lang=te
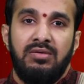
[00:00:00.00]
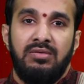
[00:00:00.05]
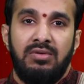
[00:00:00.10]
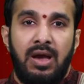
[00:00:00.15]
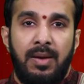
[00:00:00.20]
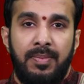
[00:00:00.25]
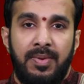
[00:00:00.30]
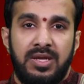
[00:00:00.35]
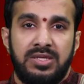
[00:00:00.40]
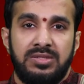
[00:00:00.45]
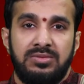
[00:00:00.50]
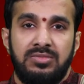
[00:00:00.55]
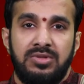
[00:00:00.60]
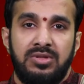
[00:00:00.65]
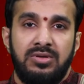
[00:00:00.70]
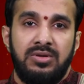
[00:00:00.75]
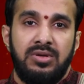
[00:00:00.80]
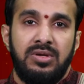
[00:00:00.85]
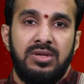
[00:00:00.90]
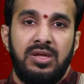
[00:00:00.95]
వ్యాపార
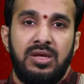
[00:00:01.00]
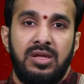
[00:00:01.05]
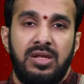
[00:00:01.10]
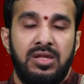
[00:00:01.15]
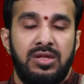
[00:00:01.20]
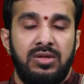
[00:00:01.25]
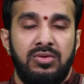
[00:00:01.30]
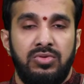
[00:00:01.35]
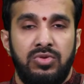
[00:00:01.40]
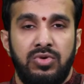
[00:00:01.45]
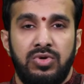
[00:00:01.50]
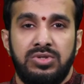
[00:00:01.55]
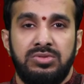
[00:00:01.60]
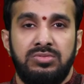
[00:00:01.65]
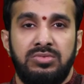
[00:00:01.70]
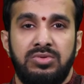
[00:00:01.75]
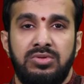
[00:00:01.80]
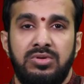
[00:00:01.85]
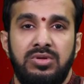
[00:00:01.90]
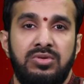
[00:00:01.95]
సంబంధమైన లేదా ఉద్యోగ
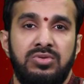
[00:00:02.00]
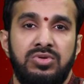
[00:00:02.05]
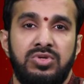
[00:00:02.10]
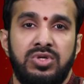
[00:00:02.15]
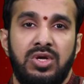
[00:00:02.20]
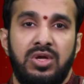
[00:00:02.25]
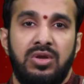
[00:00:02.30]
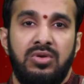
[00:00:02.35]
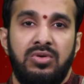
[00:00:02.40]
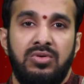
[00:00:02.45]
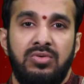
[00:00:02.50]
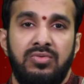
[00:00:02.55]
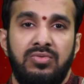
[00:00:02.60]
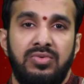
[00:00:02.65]
సంబంధమైన విషయాల్లో